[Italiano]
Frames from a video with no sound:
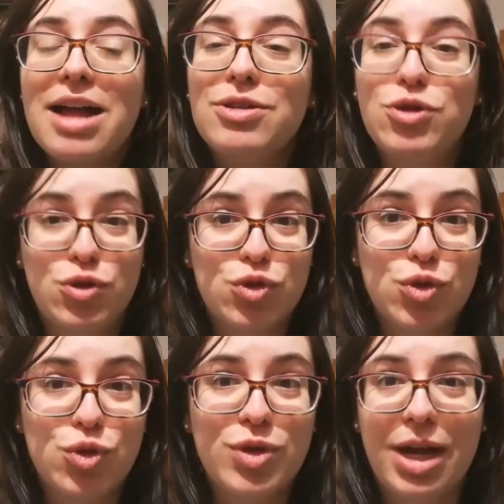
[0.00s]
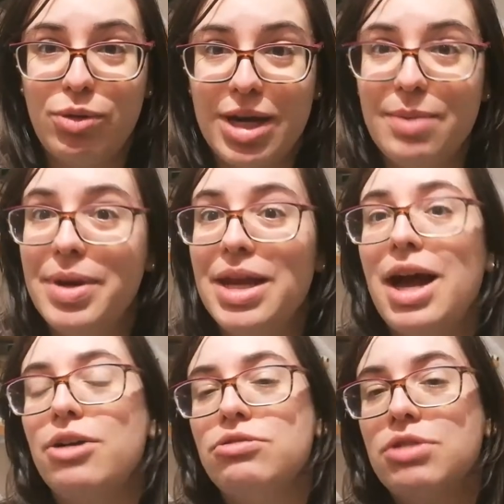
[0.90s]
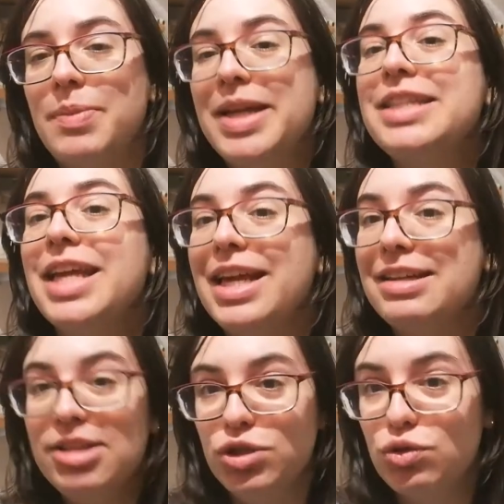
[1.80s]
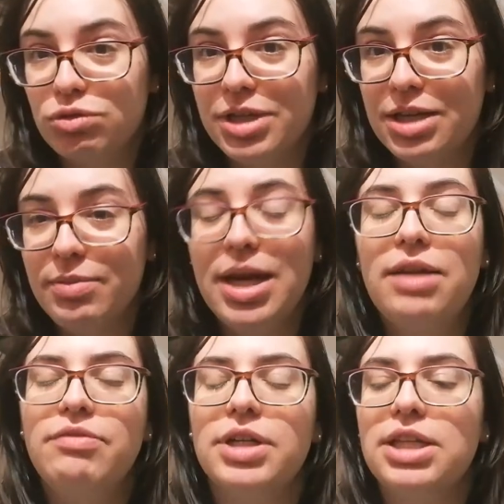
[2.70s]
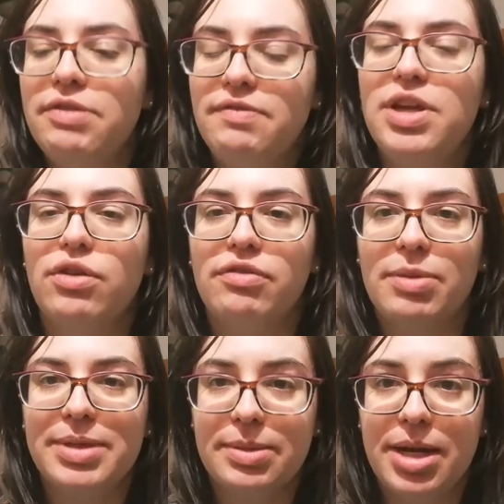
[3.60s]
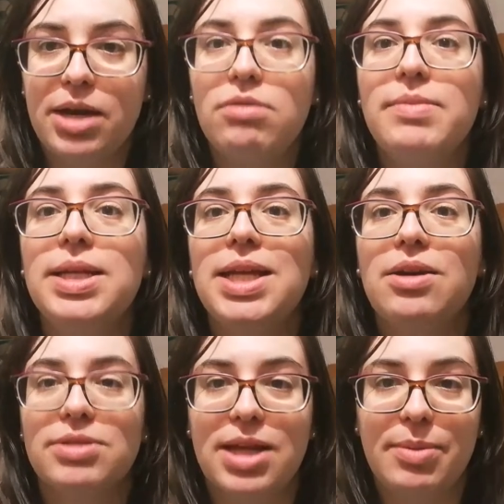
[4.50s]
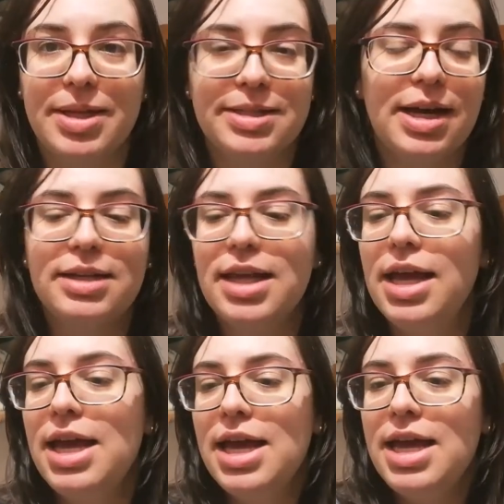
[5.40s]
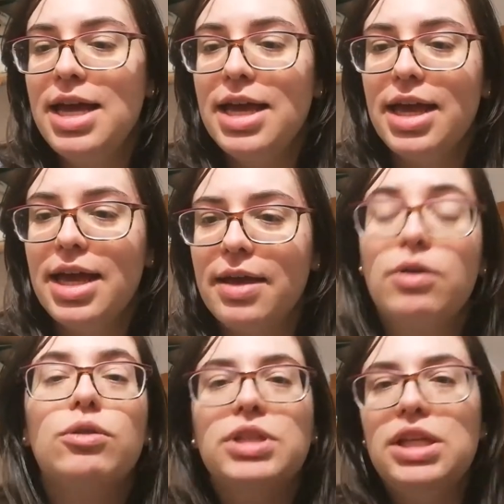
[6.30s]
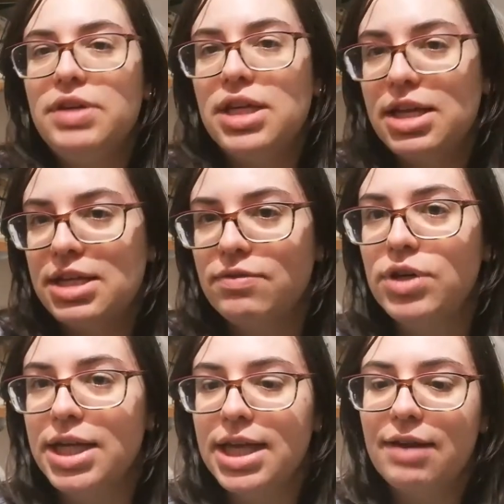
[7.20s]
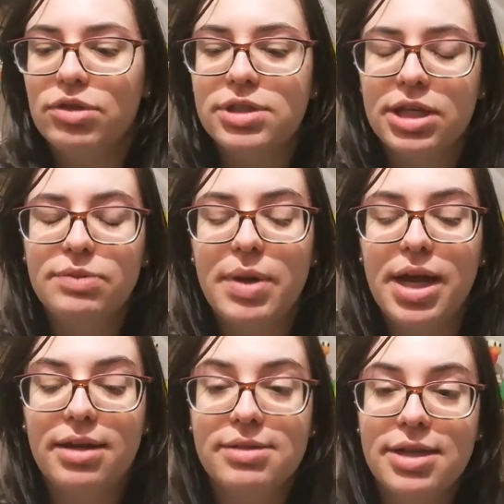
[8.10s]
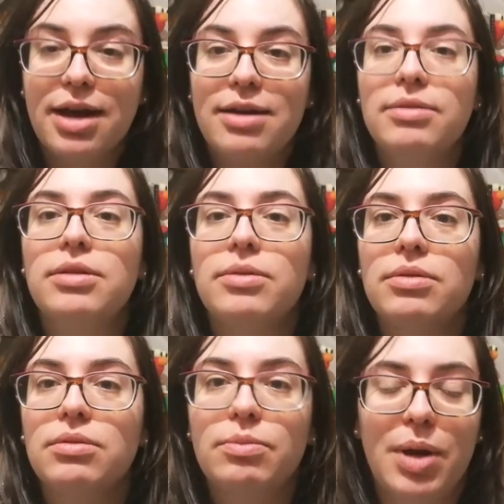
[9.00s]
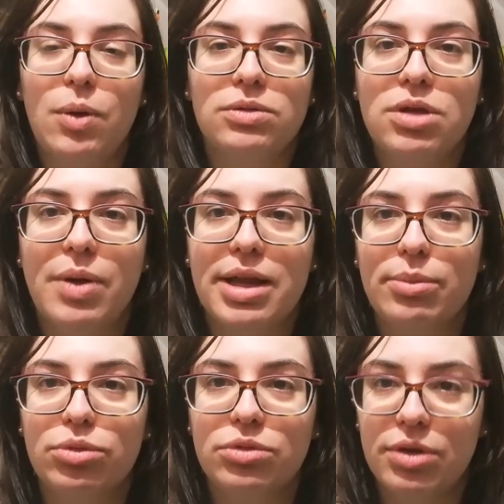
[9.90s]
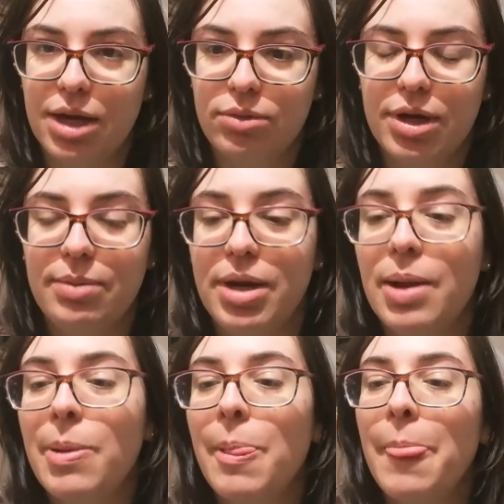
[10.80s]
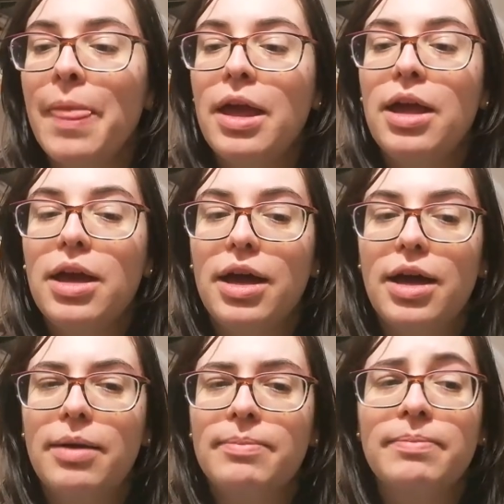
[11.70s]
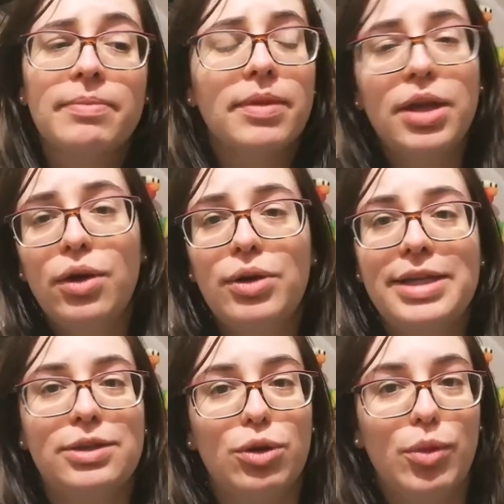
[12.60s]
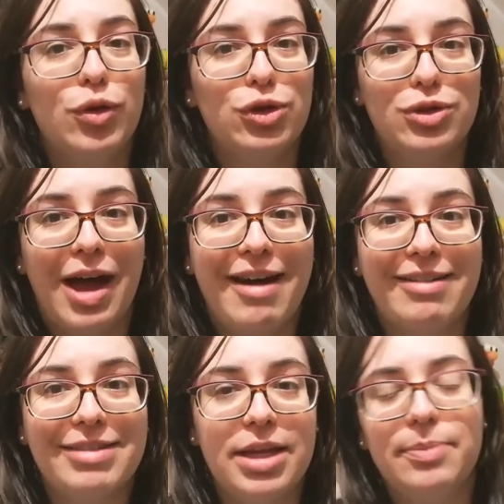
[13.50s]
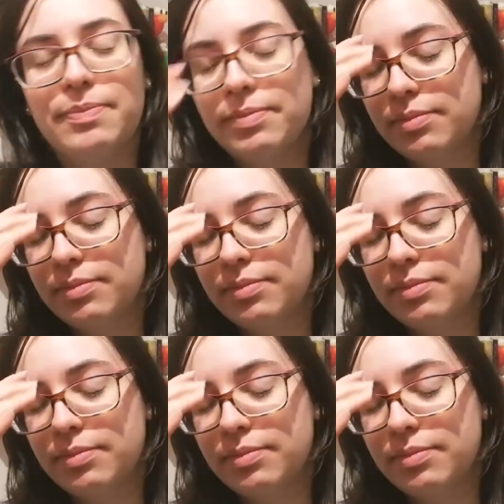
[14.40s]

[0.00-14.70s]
sugli audiolibri assolutamente discutibile. Infatti vi invito a farmi sapere nei commenti cosa ne pensate e condividere se volete la vostra esperienza per quanto riguarda appunto gli autolibri. Eh, io ho iniziato molto tardi